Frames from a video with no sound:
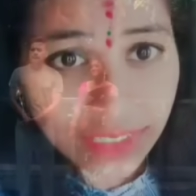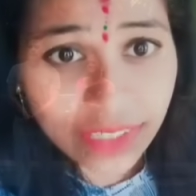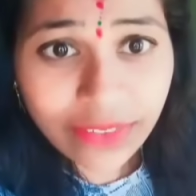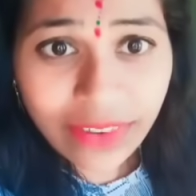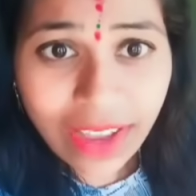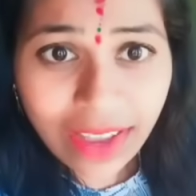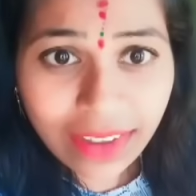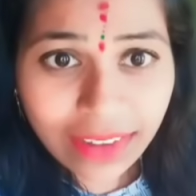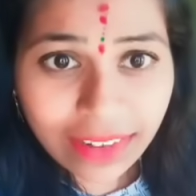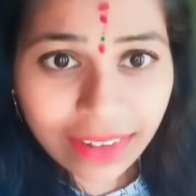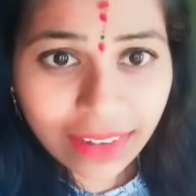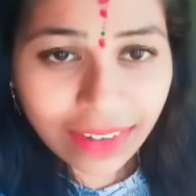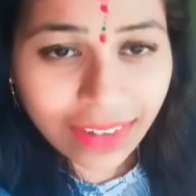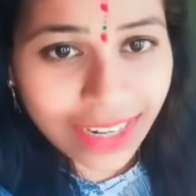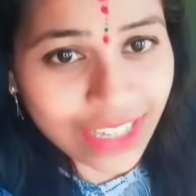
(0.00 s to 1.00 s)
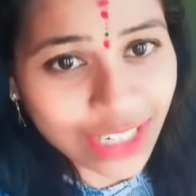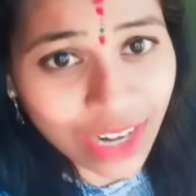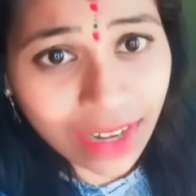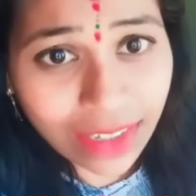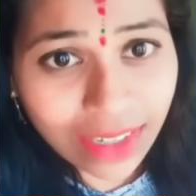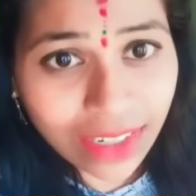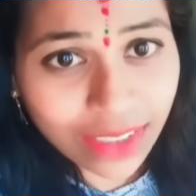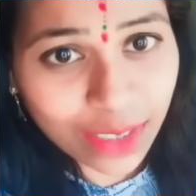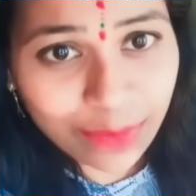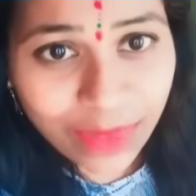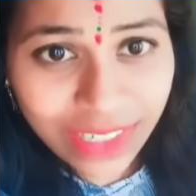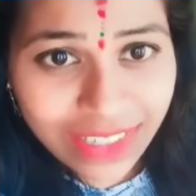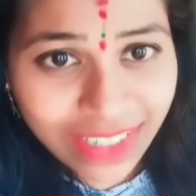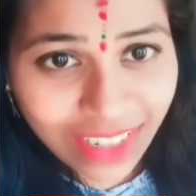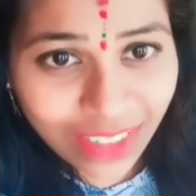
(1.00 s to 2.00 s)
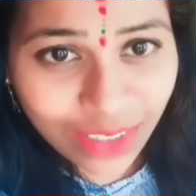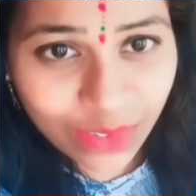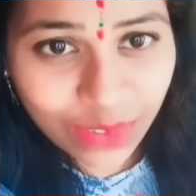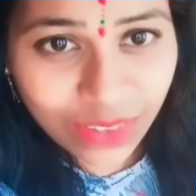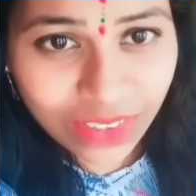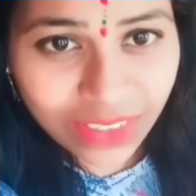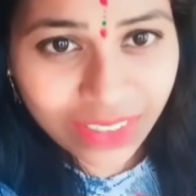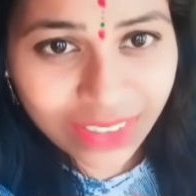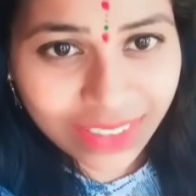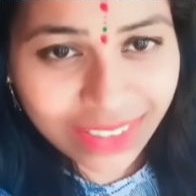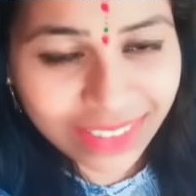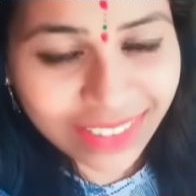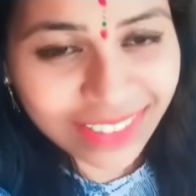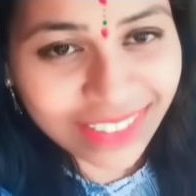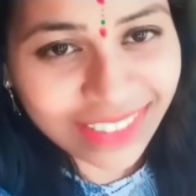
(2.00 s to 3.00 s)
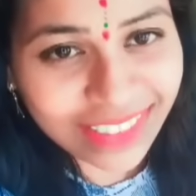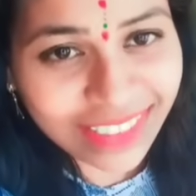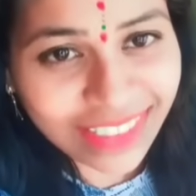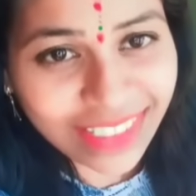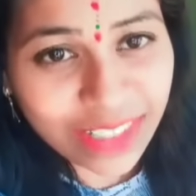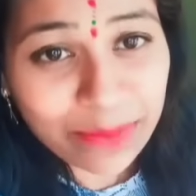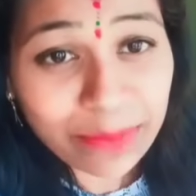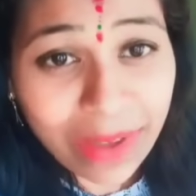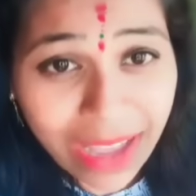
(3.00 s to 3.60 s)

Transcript: మీరా జికా ఆర్యవర్ధన్